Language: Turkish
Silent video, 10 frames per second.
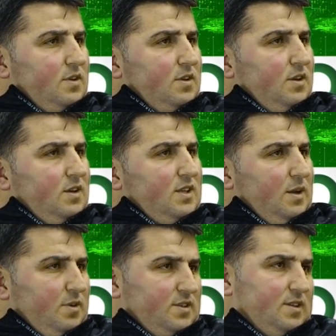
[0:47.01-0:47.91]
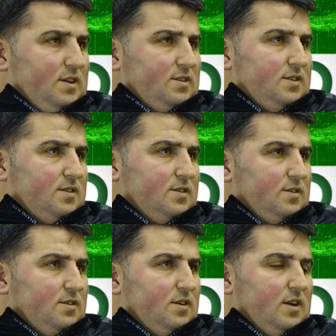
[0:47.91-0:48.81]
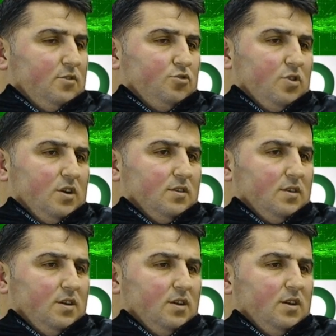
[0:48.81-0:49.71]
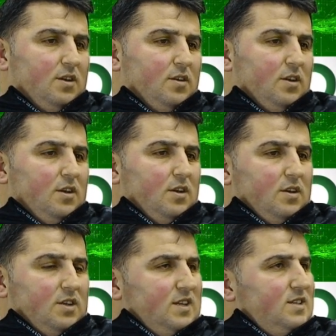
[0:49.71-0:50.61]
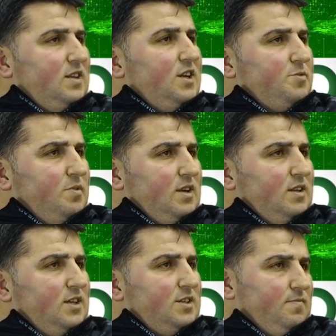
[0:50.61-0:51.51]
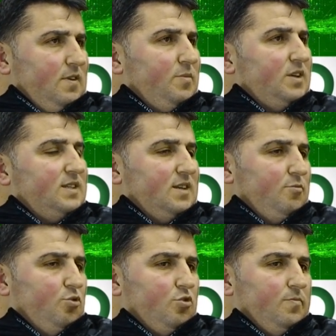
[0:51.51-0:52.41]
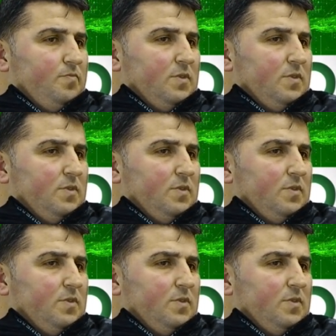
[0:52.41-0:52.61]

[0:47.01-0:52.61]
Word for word: e, temastayız. Yani şu an e, kesinleşmeden de isim vermek istemiyorum.